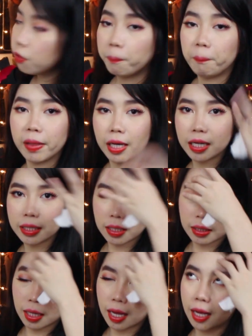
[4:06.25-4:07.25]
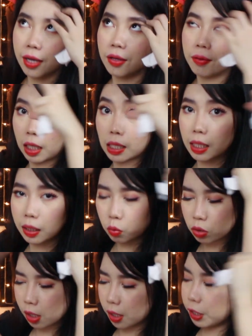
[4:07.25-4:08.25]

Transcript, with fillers: yung planet ay nakakrown sa